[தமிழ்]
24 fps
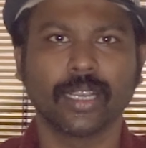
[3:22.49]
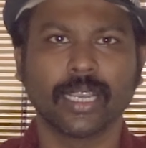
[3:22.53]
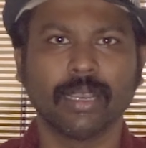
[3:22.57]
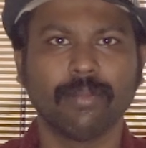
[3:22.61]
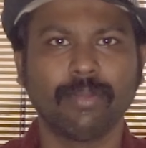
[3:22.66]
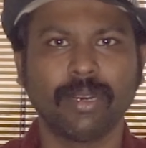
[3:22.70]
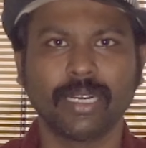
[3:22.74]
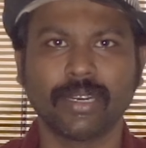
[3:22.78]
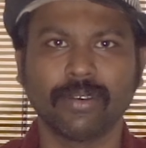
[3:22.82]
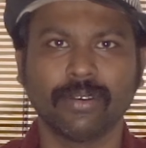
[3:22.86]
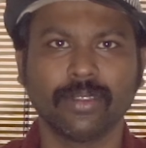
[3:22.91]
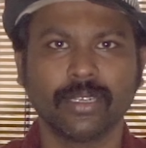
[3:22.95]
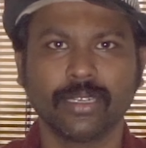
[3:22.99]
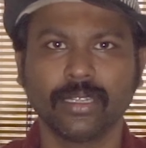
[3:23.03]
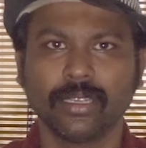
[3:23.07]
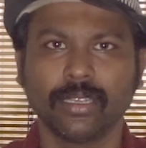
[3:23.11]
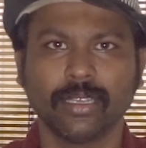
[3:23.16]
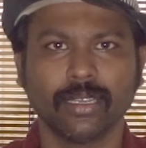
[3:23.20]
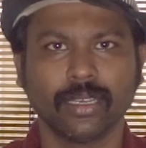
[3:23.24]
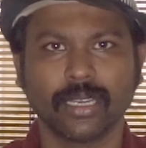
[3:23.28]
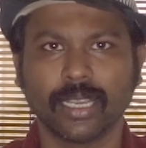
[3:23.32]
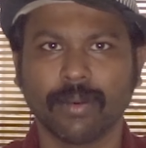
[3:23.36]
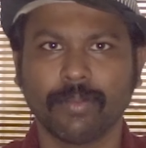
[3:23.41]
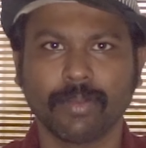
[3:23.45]
கமெண்ட்டை வந்துட்டு
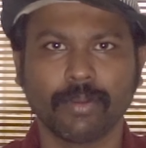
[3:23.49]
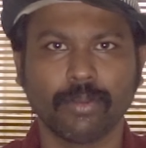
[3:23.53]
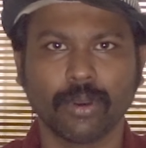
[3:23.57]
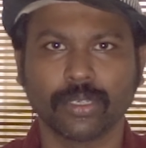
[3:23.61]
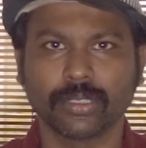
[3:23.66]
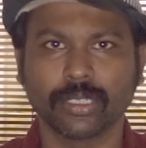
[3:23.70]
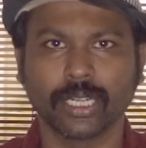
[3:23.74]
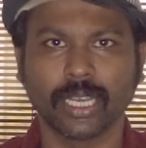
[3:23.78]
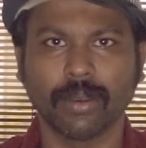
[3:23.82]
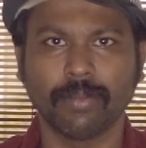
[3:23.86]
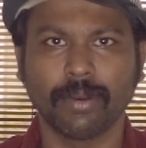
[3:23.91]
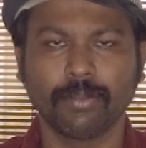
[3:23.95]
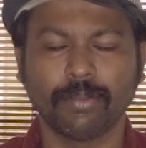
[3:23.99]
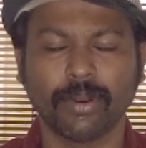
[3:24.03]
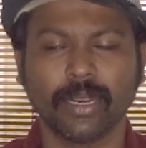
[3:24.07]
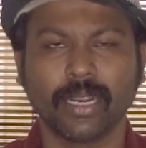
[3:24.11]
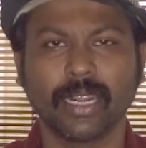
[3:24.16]
கமெண்ட் பாக்ஸில் கமெண்ட்